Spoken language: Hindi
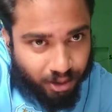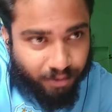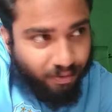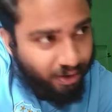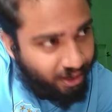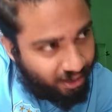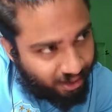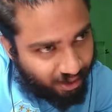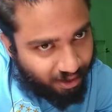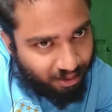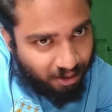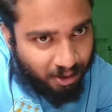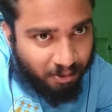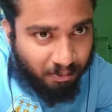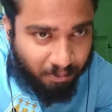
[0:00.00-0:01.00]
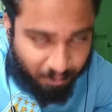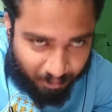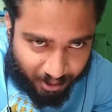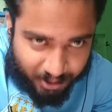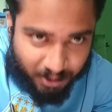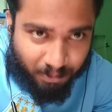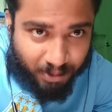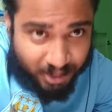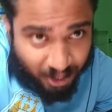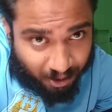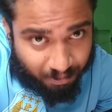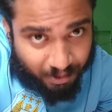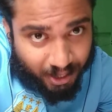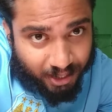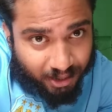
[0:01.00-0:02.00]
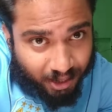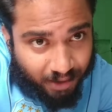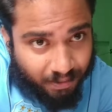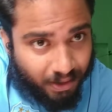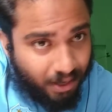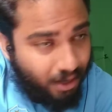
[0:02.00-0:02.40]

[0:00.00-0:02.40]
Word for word: फ़नी रहते हैं ऐसा मजाक भी आता है